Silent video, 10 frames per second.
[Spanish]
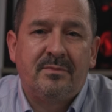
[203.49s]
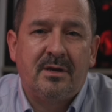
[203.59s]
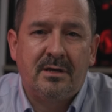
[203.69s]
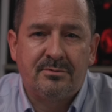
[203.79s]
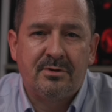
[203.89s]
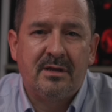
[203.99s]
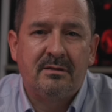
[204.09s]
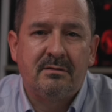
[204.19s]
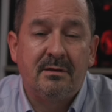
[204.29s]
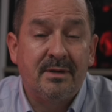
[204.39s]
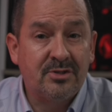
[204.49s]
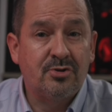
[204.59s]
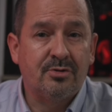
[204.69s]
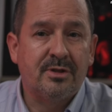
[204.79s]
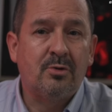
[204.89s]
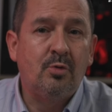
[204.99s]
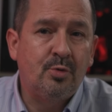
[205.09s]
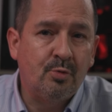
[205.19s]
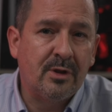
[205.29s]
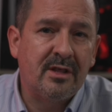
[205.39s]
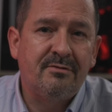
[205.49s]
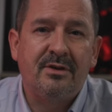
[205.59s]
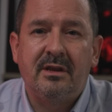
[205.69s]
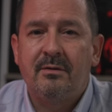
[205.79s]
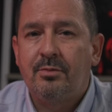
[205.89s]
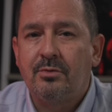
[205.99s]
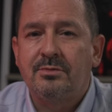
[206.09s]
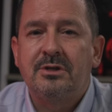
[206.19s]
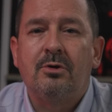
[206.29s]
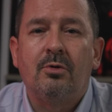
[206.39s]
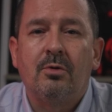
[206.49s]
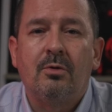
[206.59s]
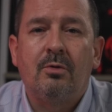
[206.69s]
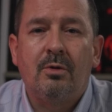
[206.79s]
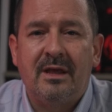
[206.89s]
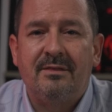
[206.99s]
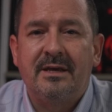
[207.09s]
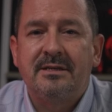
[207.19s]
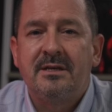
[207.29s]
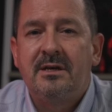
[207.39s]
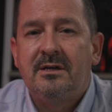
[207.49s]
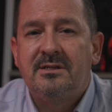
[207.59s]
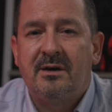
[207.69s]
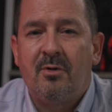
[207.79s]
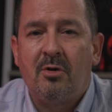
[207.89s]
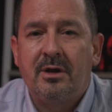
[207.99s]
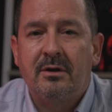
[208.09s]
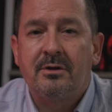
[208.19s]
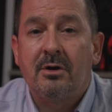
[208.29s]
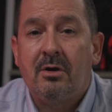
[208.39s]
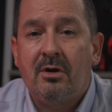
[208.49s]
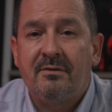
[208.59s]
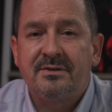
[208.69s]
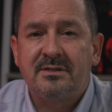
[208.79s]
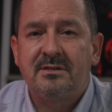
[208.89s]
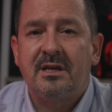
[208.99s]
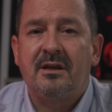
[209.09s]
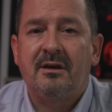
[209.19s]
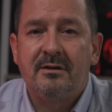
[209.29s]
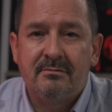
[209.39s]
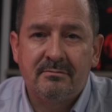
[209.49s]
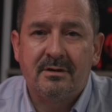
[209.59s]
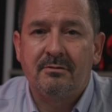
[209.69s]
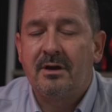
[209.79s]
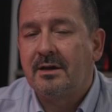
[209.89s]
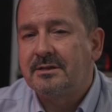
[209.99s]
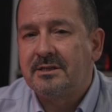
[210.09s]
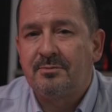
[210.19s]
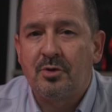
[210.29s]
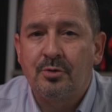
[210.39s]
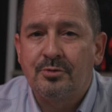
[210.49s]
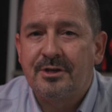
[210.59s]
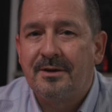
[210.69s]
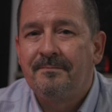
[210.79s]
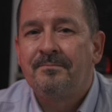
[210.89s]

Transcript: que es una dimensión de cultura definida por un psicólogo holandés llamado Geert Hofstede, creo que así se pronuncia.